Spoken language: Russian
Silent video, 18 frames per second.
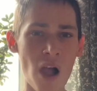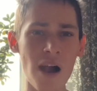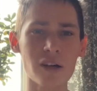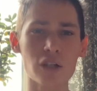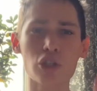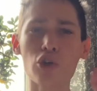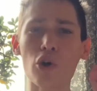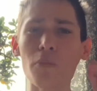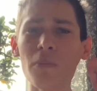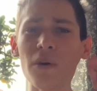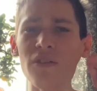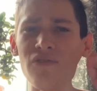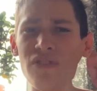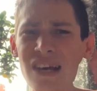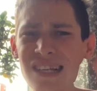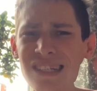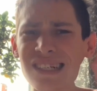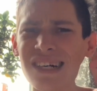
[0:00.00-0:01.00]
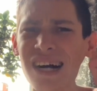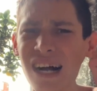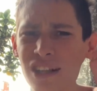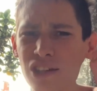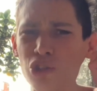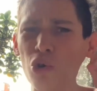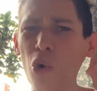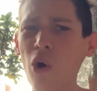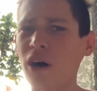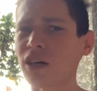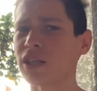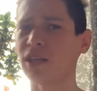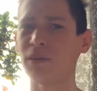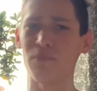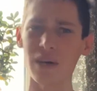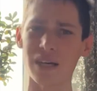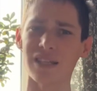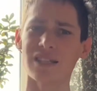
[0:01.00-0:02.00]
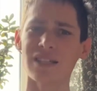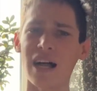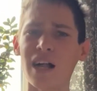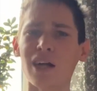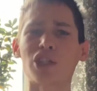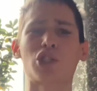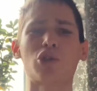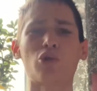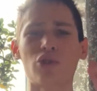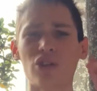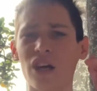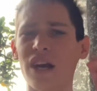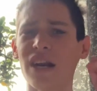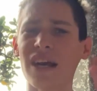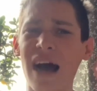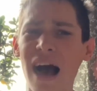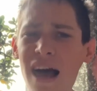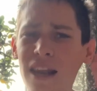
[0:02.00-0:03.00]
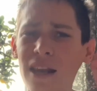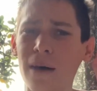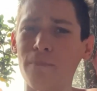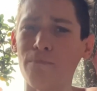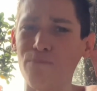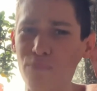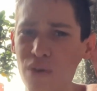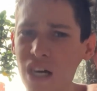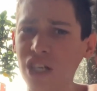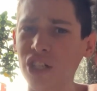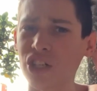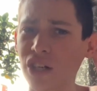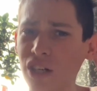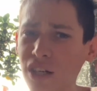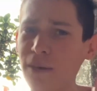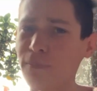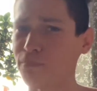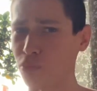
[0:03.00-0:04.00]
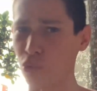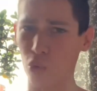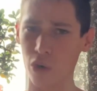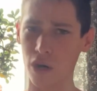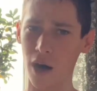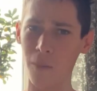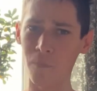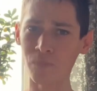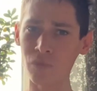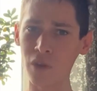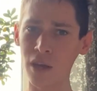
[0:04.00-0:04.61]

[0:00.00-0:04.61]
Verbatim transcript: чтобы весь каток тебя знал, что ты реально бешеный пуля.